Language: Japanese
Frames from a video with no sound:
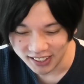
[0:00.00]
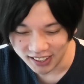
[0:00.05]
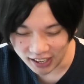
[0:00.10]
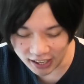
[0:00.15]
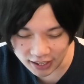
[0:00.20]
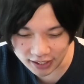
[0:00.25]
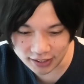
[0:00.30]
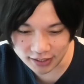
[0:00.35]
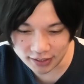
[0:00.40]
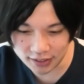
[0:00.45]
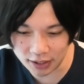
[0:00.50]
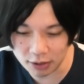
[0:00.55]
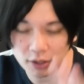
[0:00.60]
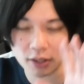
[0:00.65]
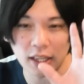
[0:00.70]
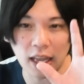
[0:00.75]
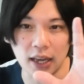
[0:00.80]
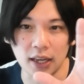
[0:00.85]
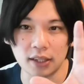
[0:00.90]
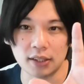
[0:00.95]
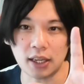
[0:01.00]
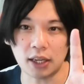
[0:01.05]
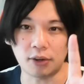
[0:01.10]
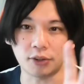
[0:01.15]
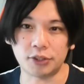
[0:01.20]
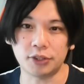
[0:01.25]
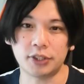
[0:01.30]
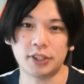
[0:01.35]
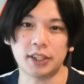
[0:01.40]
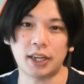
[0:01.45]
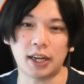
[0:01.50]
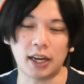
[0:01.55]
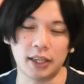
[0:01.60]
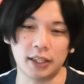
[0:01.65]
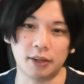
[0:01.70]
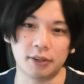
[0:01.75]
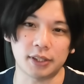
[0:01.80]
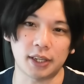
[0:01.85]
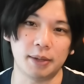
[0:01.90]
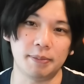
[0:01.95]
はい。ってことで、最後、重心が書い
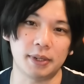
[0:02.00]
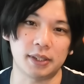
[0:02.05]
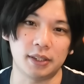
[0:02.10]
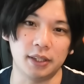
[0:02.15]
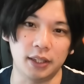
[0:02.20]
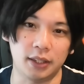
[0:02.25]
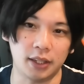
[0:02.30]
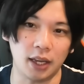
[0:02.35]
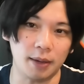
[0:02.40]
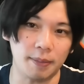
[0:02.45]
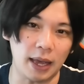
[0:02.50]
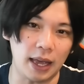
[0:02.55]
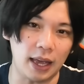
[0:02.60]
てございます。1体目、